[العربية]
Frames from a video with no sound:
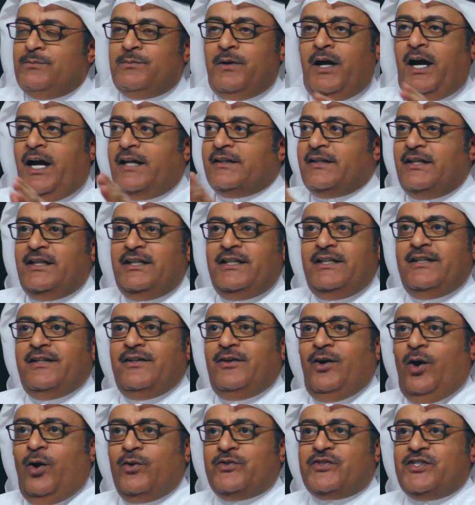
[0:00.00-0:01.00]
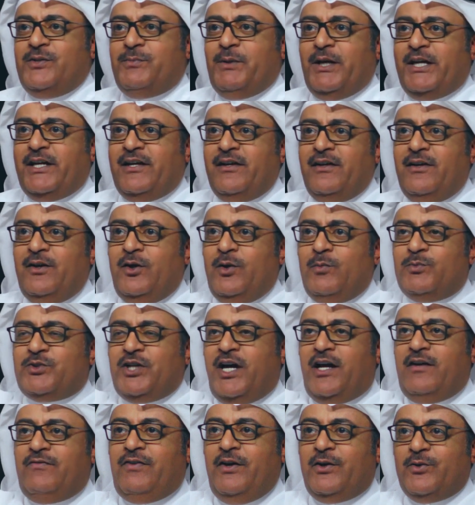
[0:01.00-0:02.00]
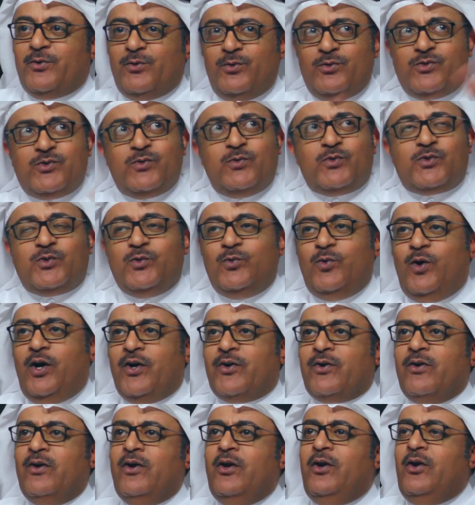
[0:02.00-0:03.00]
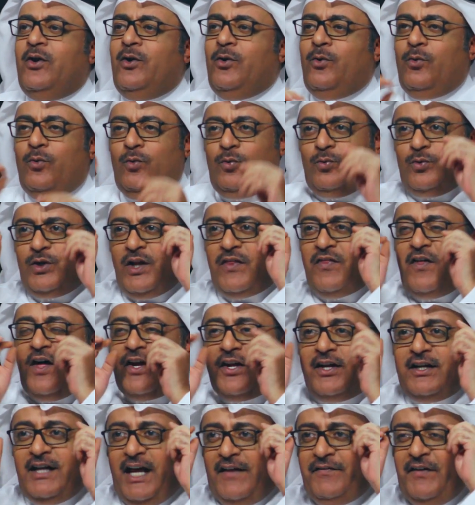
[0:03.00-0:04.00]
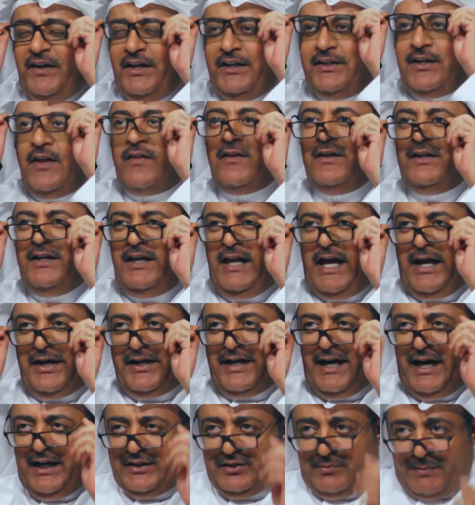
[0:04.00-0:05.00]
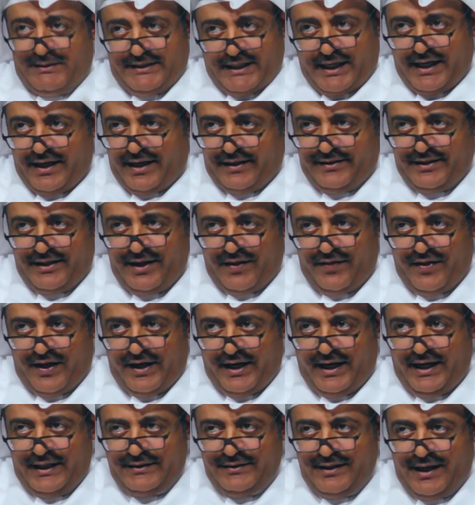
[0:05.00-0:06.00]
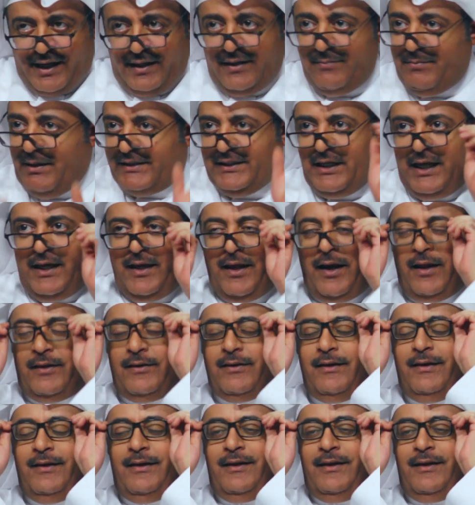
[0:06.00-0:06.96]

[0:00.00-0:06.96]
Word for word: حاط لي حوض سمك مشغل فيروز وصور ونظاره لحد الحين الحركه حقته ما تغيرت النظاره حقته هذه ما تغيرت